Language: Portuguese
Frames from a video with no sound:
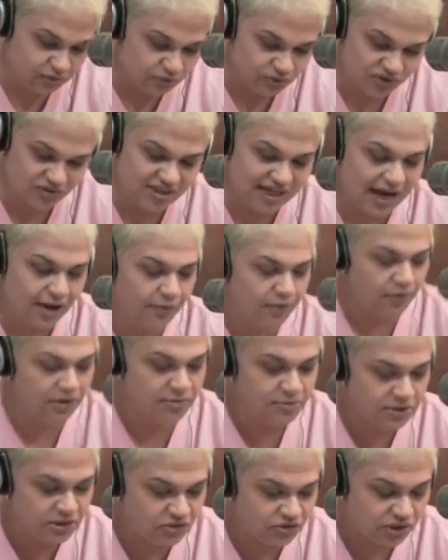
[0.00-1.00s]
O céu é o
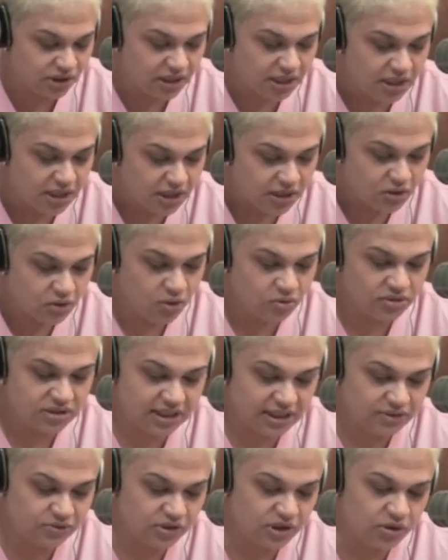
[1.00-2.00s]
limite,
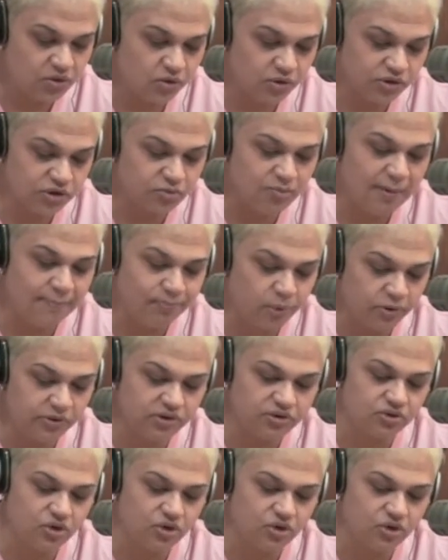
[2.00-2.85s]
contanto que conte uma, uma boa,